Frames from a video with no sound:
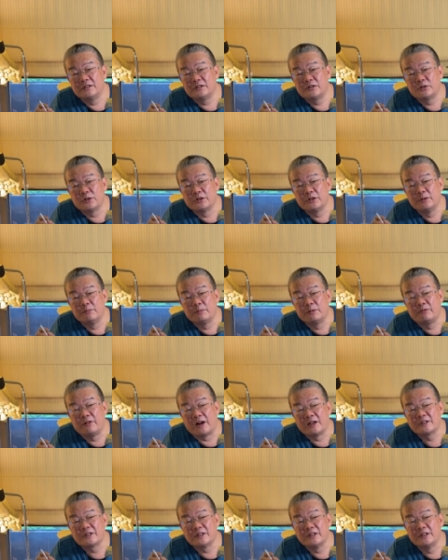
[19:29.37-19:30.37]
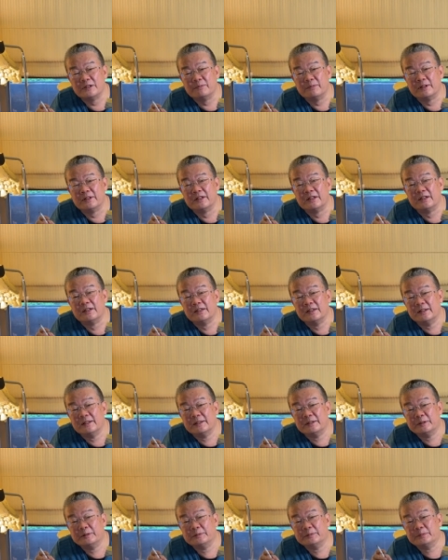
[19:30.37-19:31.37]
决定不罚写你们了，
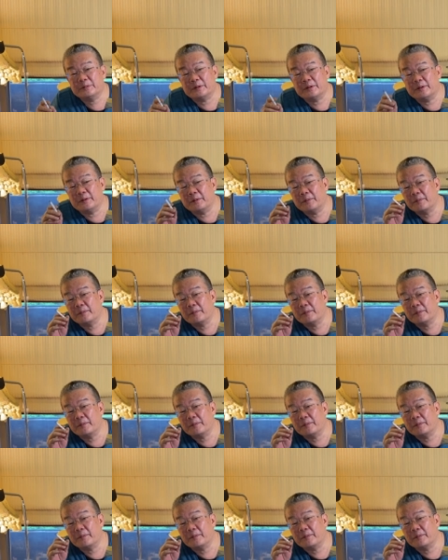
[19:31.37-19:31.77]
嗯。